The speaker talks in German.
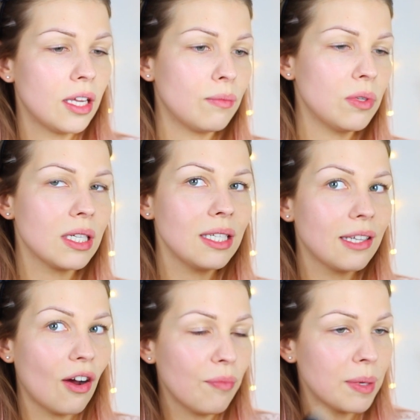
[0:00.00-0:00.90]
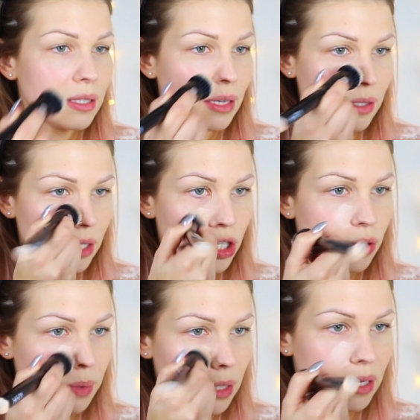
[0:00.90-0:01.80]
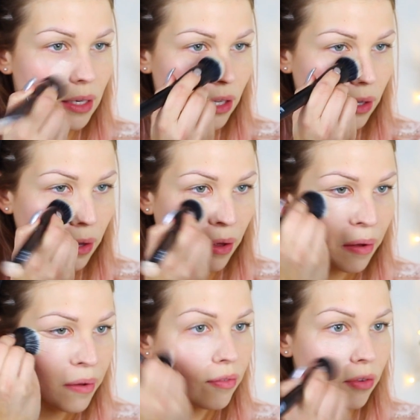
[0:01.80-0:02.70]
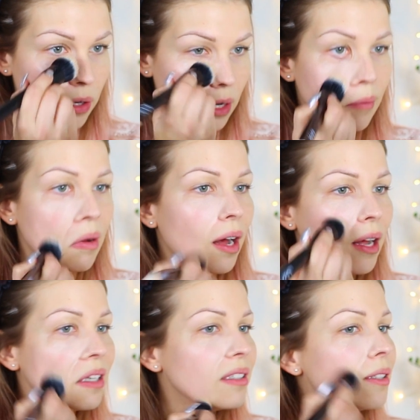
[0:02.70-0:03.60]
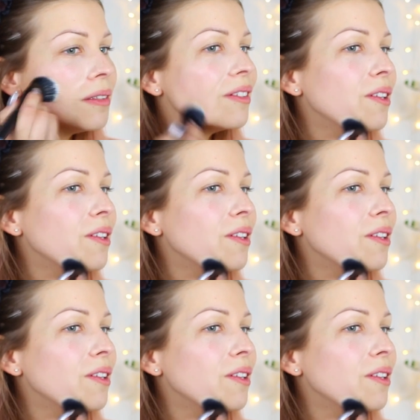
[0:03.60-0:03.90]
Ich muss richtig aufpassen, dass ich den Spiegel nicht äh, vor die Kamera halte.